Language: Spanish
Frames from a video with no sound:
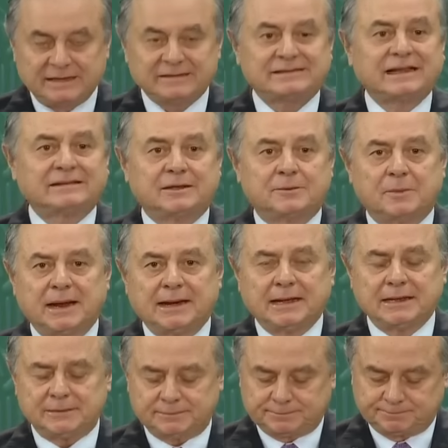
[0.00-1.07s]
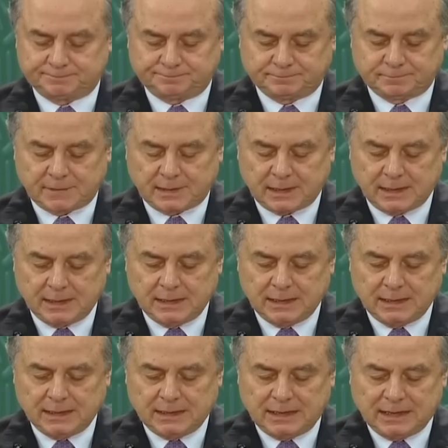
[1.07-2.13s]
esta semana
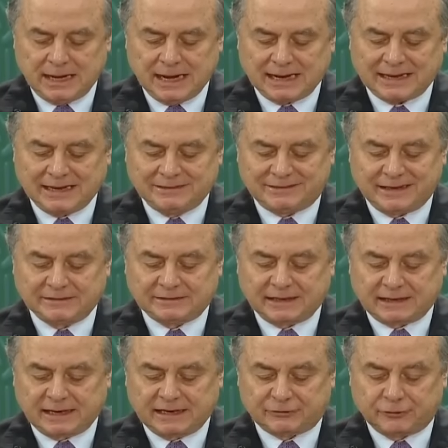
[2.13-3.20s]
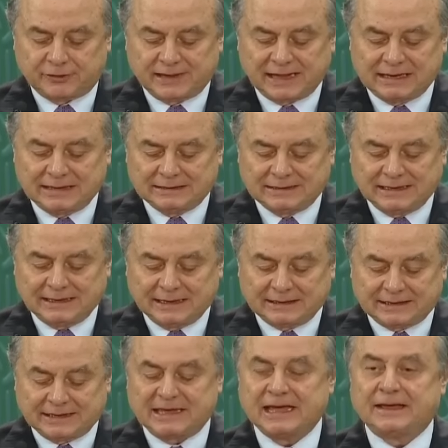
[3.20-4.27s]
la Agencia Internacional de
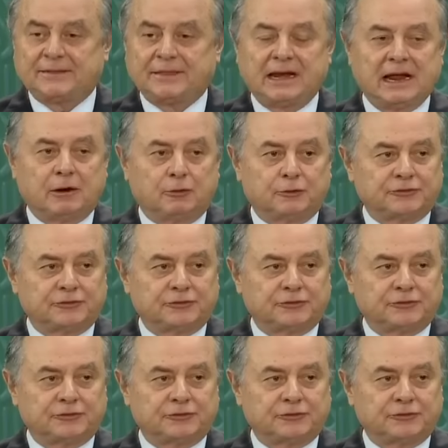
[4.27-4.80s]
Energía de la